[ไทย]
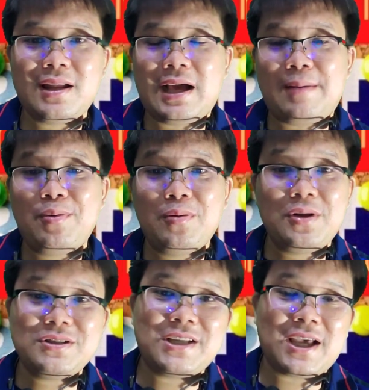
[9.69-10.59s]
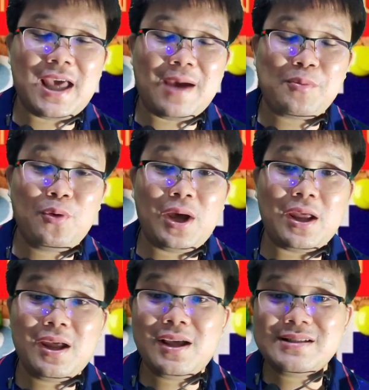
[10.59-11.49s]
นะครับรวมถึงสแกมด้วย
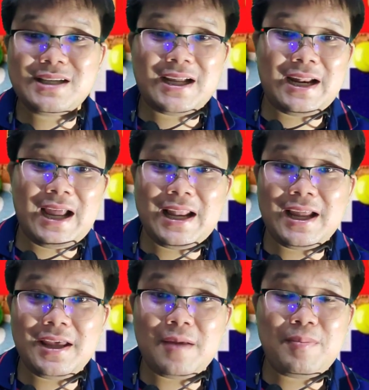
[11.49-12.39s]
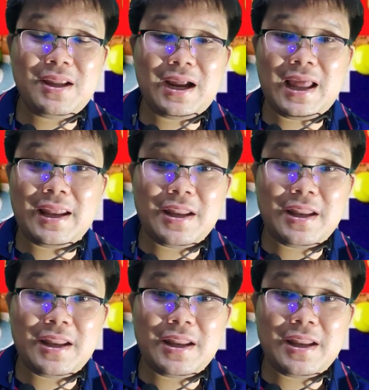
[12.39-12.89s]
ฉะนั้นรายละเอียดเป็นอย่างไร